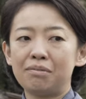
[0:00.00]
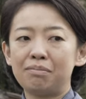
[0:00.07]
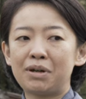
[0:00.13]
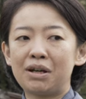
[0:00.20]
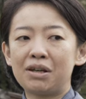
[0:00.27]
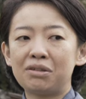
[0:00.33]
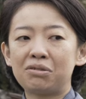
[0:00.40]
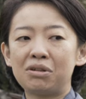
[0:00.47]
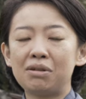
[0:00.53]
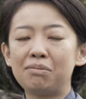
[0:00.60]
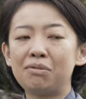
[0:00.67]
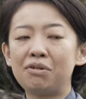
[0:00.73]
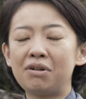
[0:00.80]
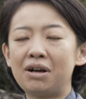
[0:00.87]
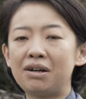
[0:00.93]
まあ、それ
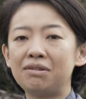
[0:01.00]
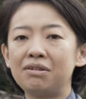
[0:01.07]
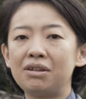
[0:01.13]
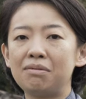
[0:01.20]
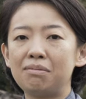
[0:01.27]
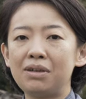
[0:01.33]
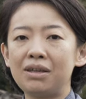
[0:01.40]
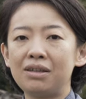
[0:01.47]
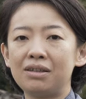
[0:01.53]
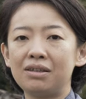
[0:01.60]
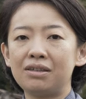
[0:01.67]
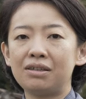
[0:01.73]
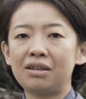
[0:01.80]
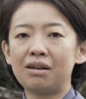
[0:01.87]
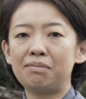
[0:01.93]
もある意味
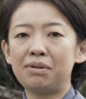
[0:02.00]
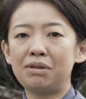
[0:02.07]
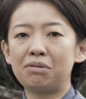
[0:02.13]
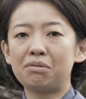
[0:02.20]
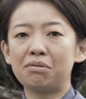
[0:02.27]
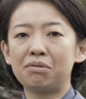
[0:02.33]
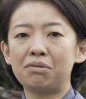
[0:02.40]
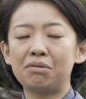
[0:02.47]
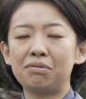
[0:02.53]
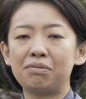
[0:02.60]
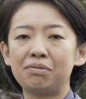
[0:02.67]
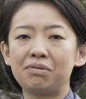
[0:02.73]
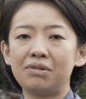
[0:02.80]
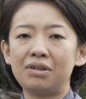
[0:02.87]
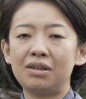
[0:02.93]
旅という
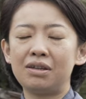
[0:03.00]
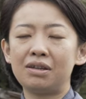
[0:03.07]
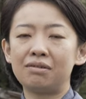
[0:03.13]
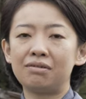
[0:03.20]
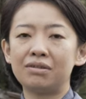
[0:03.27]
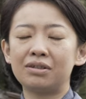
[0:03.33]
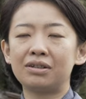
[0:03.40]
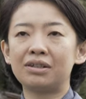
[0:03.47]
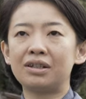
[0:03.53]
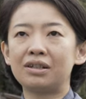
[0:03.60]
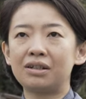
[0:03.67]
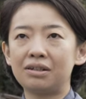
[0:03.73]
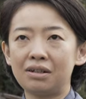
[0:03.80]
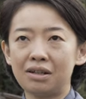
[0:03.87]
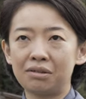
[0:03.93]
ふうに言えるんじゃない
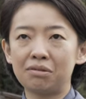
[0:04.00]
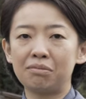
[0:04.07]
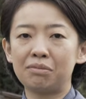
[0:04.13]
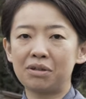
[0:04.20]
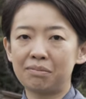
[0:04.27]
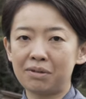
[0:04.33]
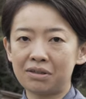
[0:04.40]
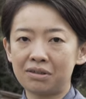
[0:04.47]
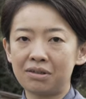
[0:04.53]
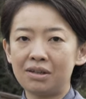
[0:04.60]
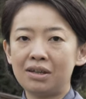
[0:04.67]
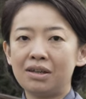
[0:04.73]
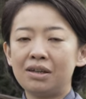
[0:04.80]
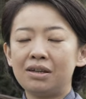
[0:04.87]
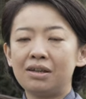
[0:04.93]
かなと思います。
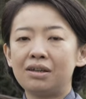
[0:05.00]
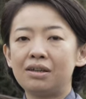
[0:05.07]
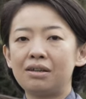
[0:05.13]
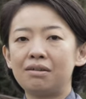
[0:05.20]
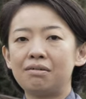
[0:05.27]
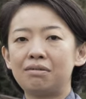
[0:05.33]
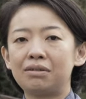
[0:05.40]
え